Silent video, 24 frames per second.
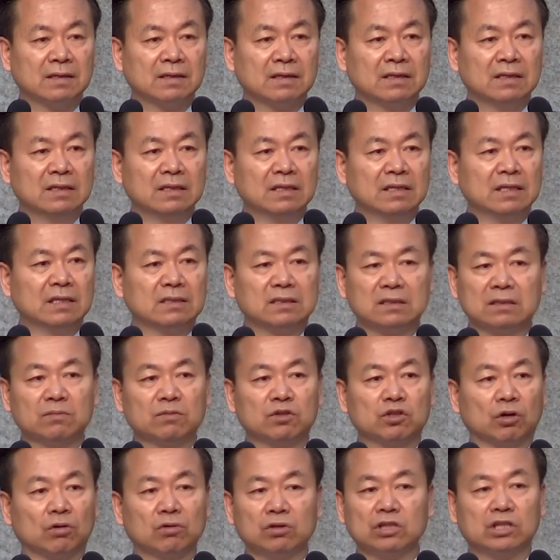이게 지금
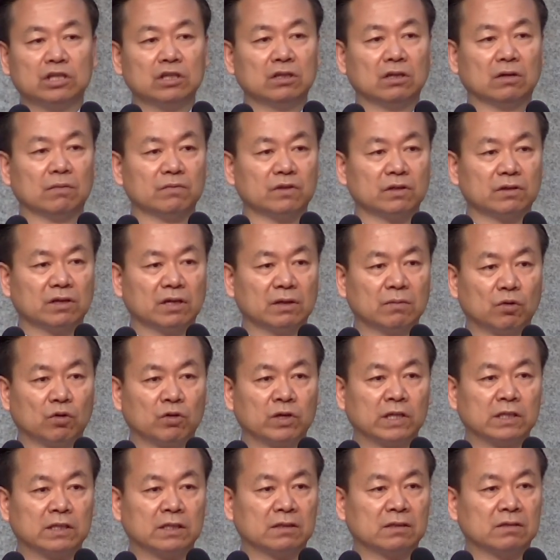정신이 없는 거예요,
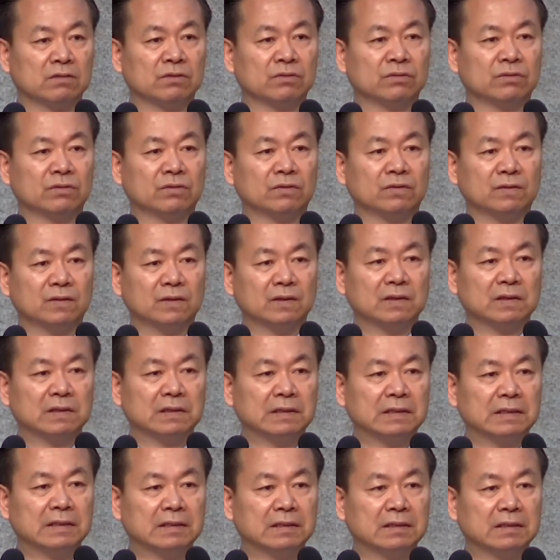목회자들도.
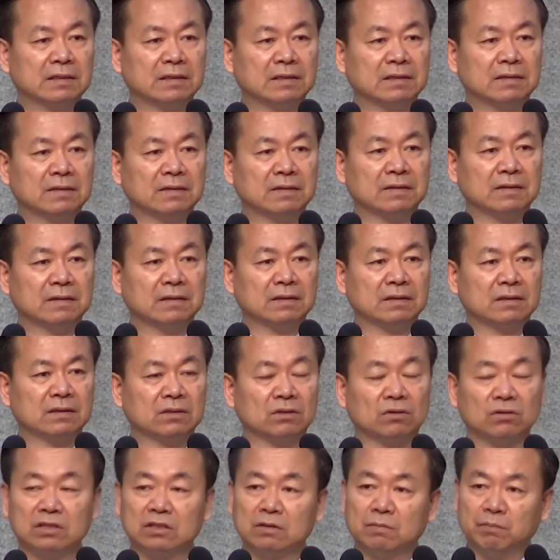
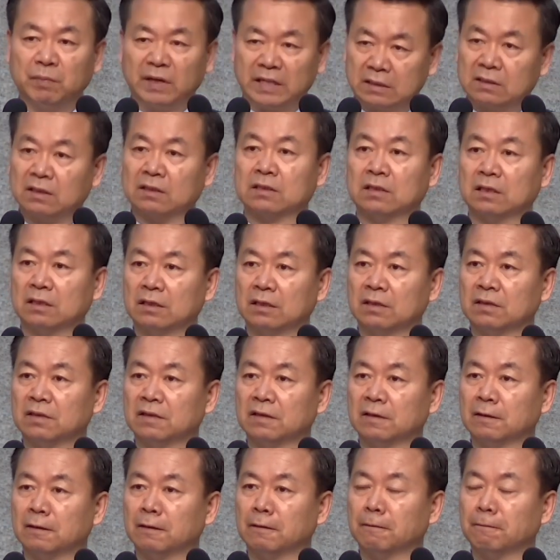정신 바짝 차려야
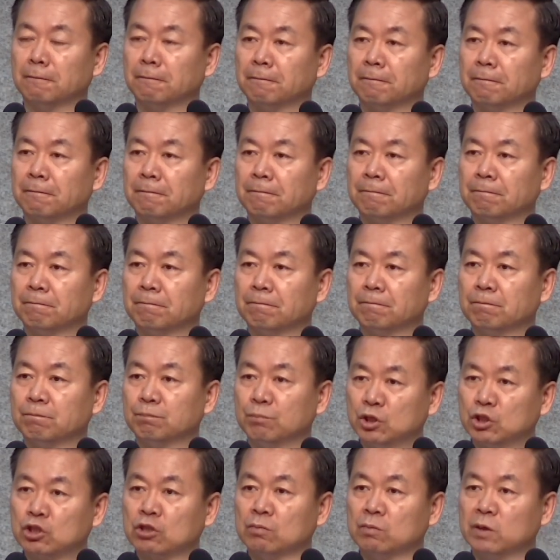돼.
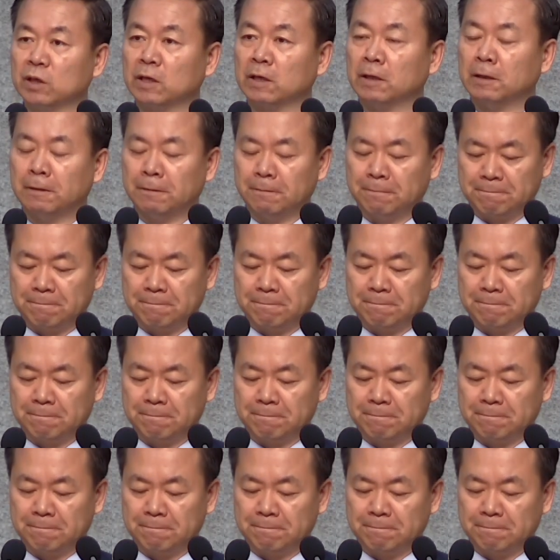믿습니까?